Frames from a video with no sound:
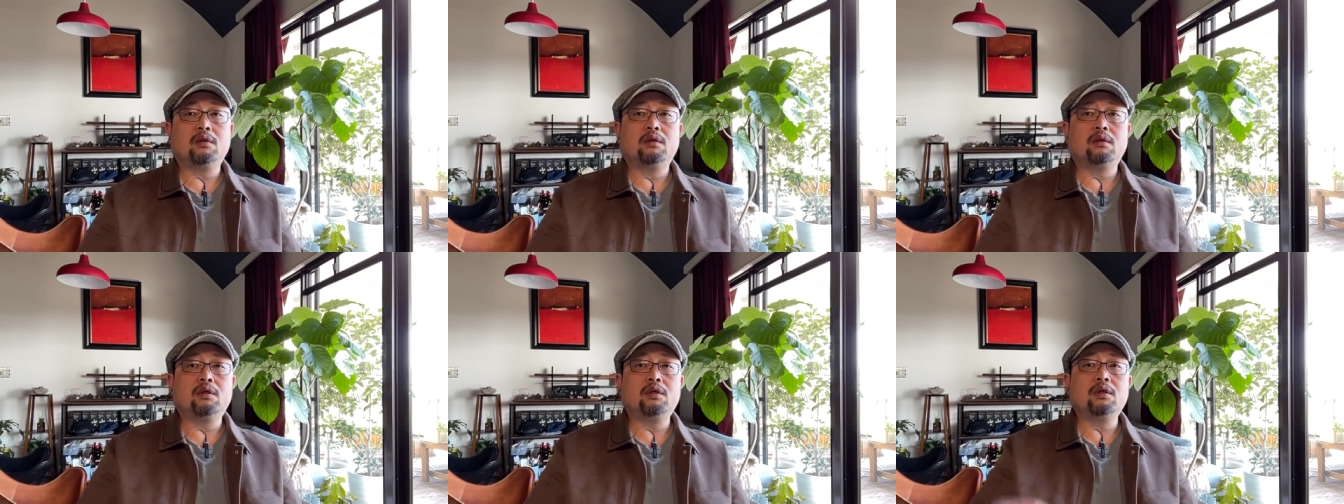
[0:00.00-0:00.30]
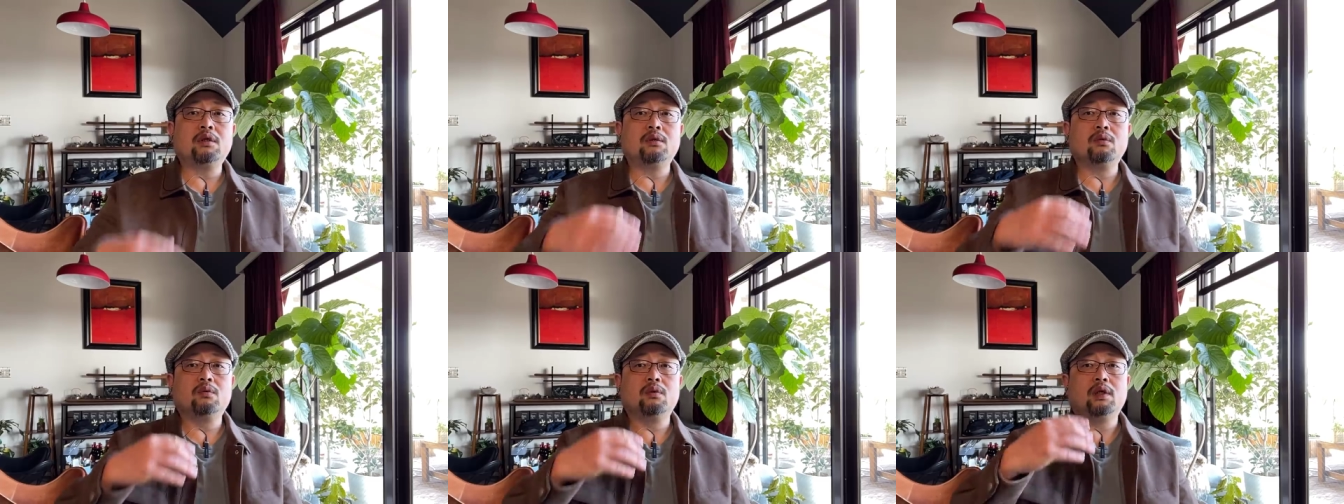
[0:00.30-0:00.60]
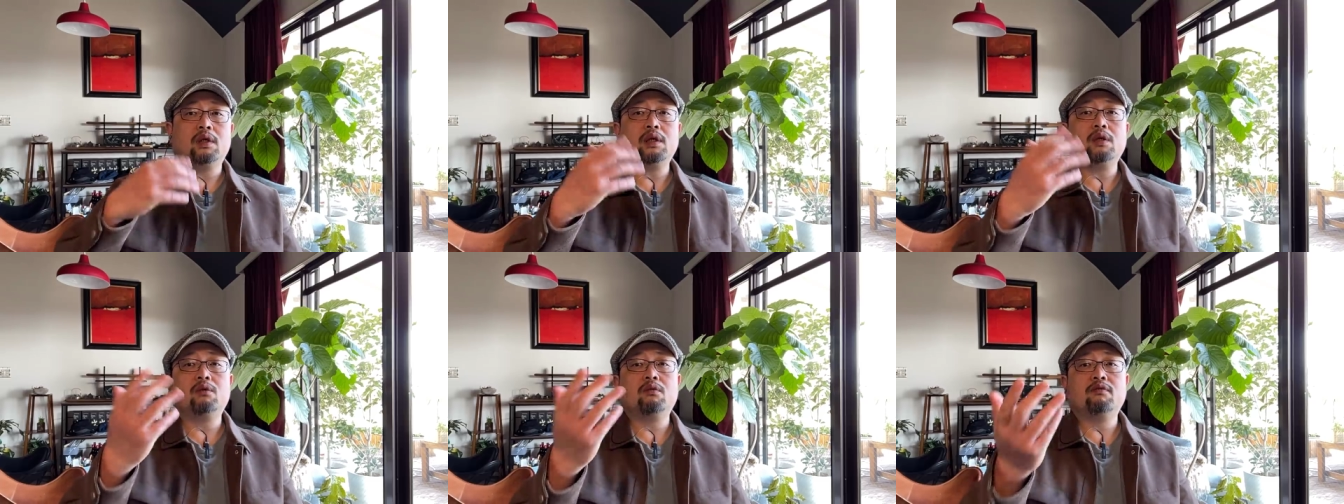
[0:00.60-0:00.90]
制度
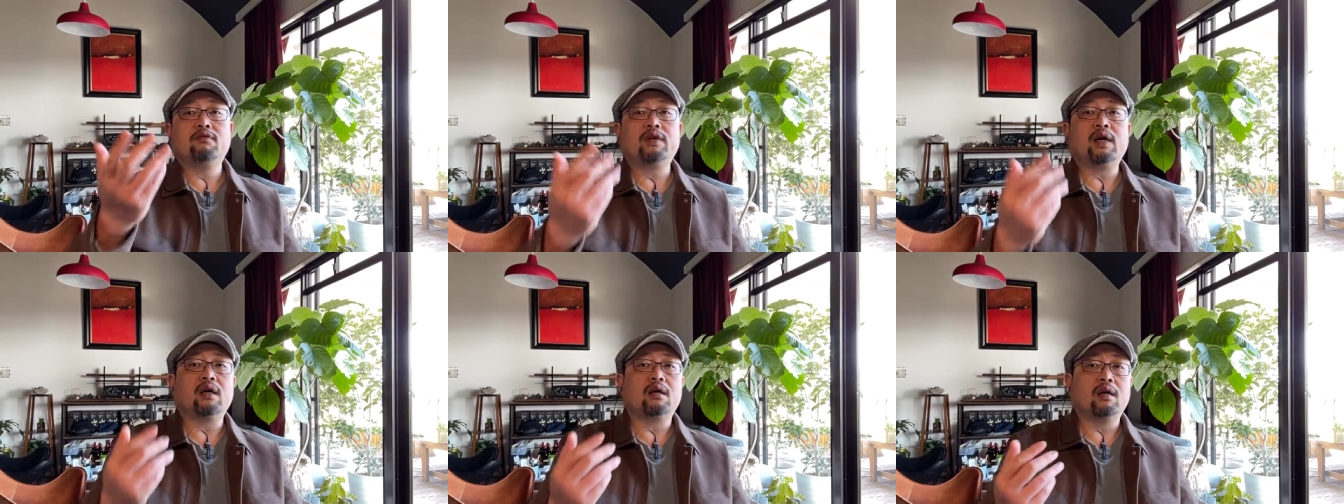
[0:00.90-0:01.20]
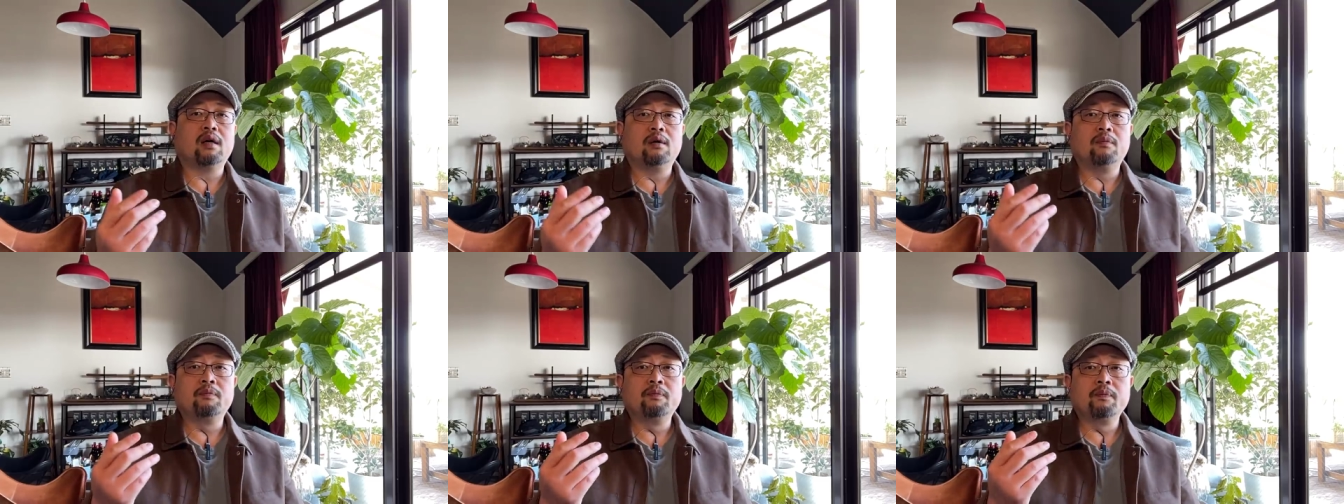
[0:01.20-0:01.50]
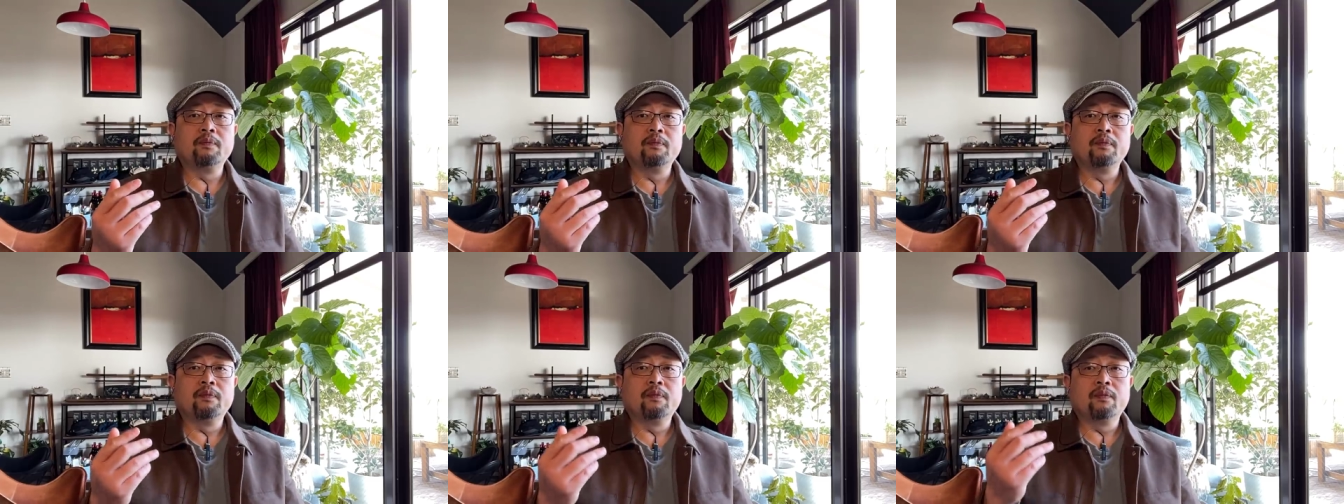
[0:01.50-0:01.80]
的一种反抗，
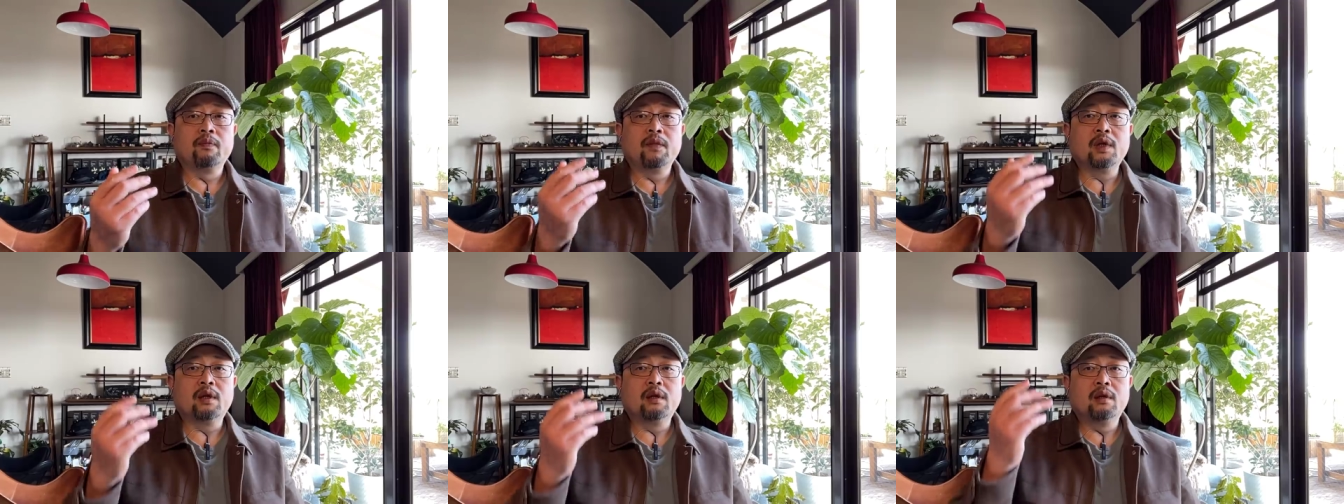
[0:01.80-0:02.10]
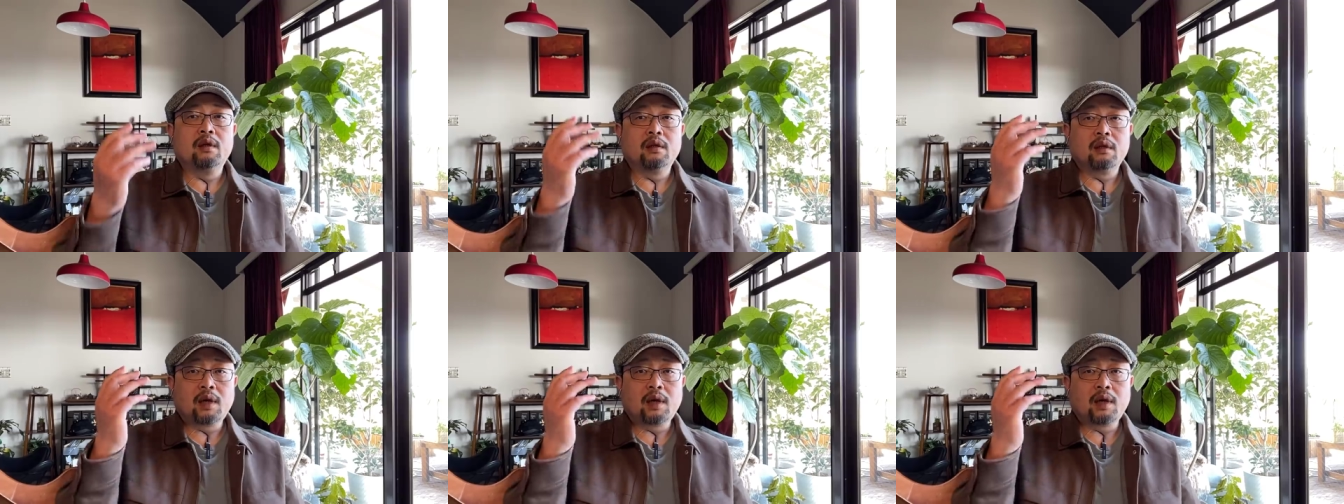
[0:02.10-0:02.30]
那